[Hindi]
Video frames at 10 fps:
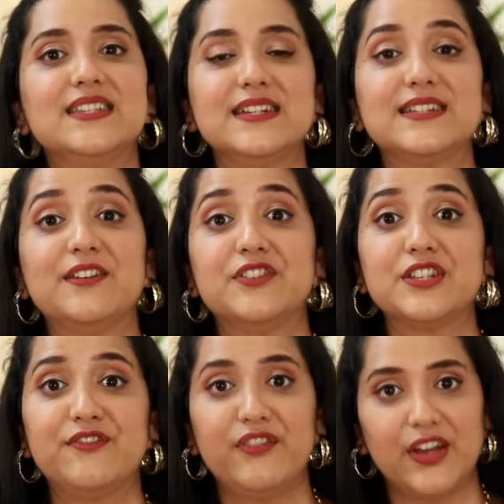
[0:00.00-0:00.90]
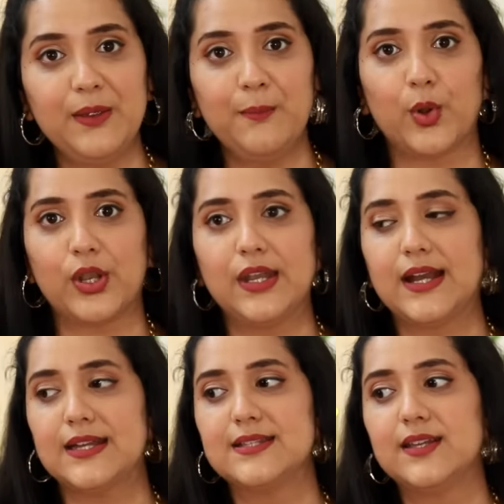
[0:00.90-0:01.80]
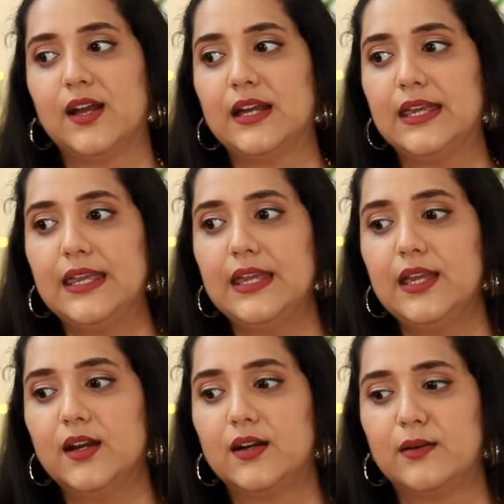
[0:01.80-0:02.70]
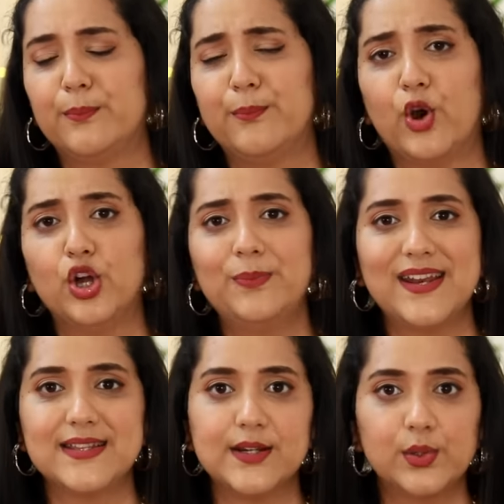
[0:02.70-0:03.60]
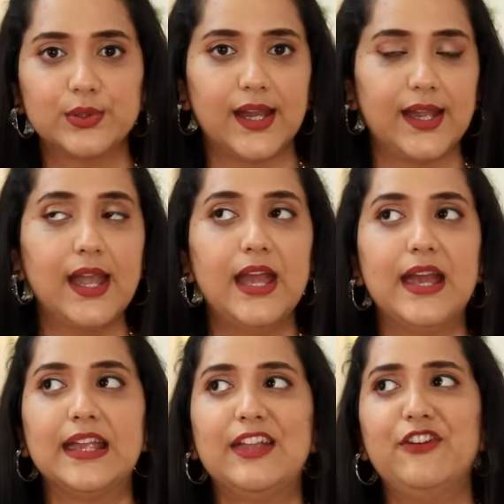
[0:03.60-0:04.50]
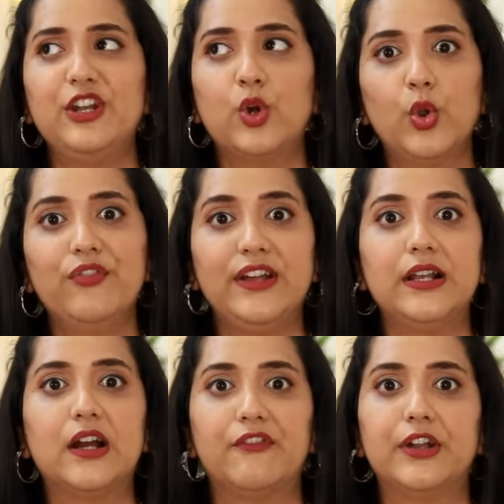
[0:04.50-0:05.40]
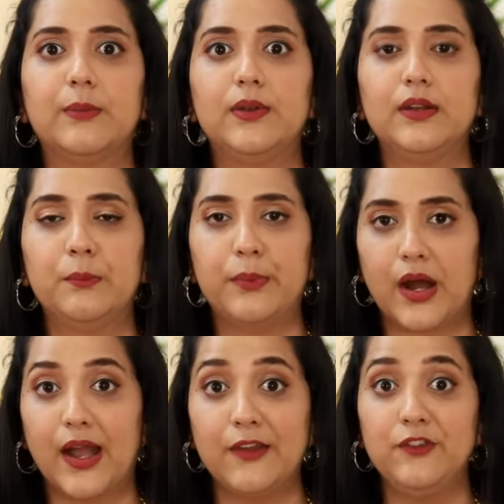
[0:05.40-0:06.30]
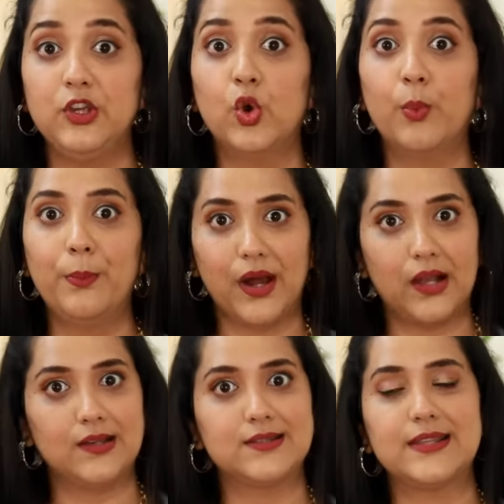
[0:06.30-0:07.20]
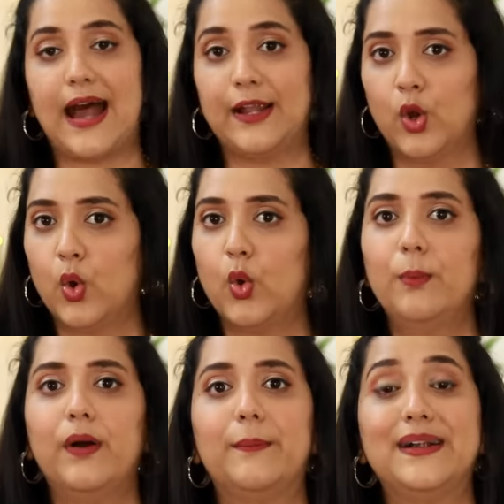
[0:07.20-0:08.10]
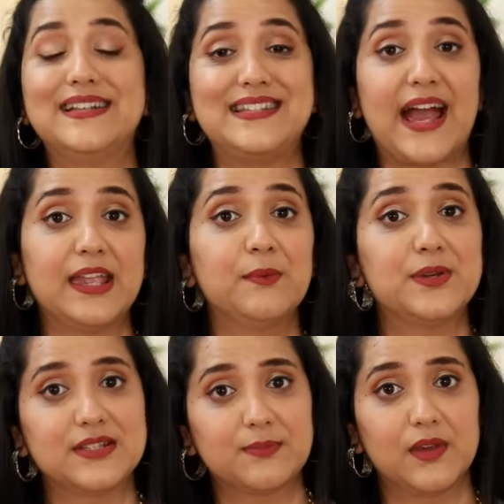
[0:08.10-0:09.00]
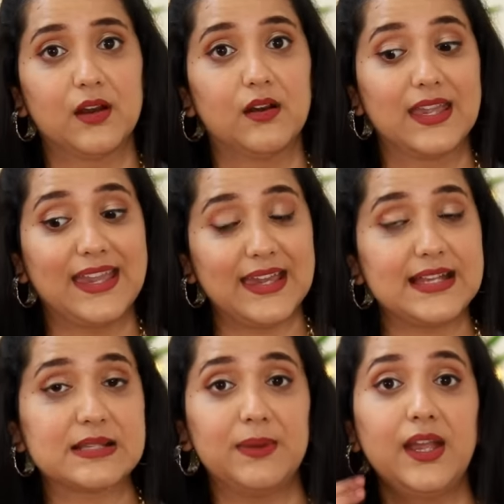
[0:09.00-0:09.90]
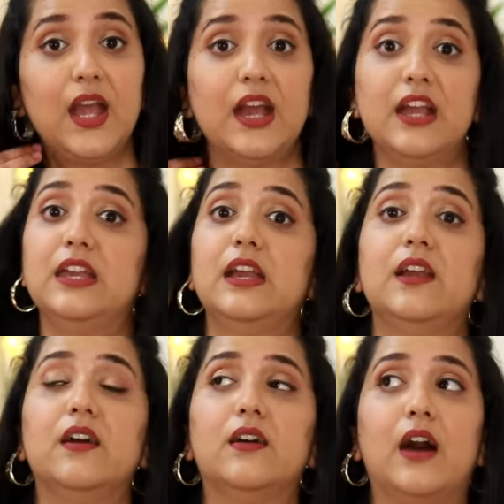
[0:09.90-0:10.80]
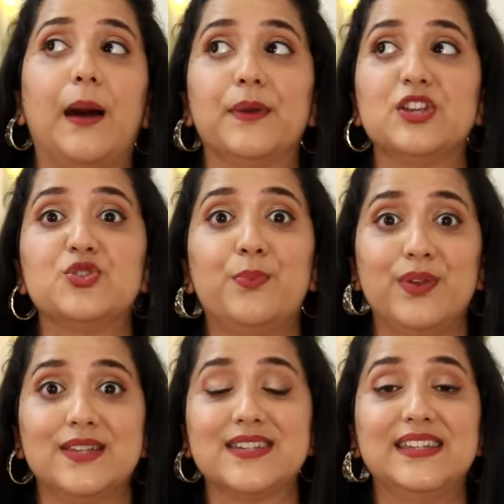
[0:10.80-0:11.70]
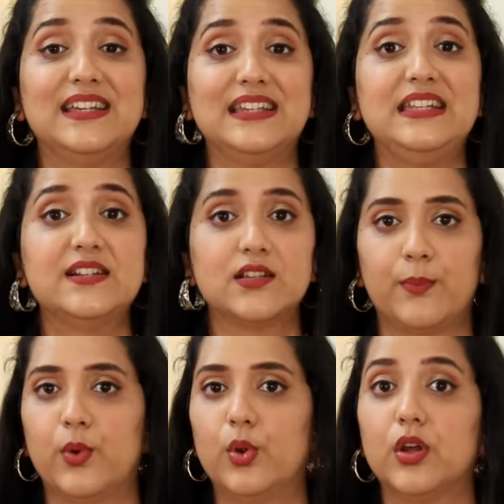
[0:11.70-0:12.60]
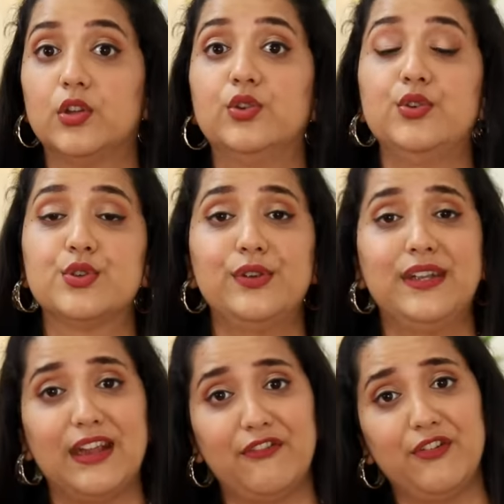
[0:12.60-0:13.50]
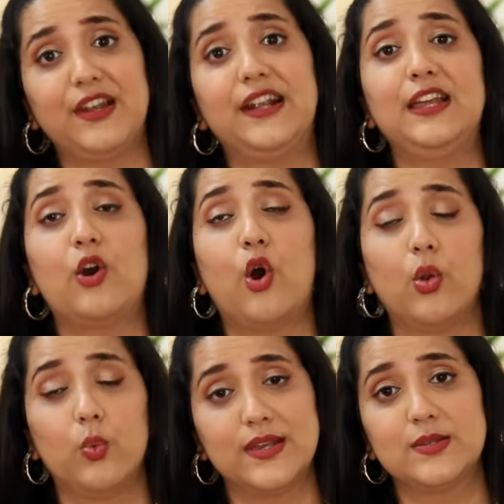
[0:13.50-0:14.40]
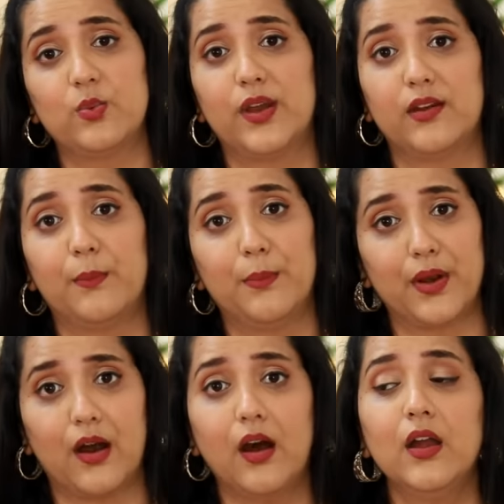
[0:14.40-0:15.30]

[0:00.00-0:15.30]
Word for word: चीज़ है विच इज़ वेरी इंपॉर्टेंट गाइज कि uh, बहुत बार ऐसा होता है कि वी डोंट फील कंफर्टेबल इन ब्रा एंड वी गो ब्रालेस एट होम बट सैगिंग ब्रेस्ट के केस में ये uh, आपके जो ब्रेस्ट हैं दे नीड सपोर्ट तो यू शुड डेफिनेटली ऑलवेज वेयर अ ब्रा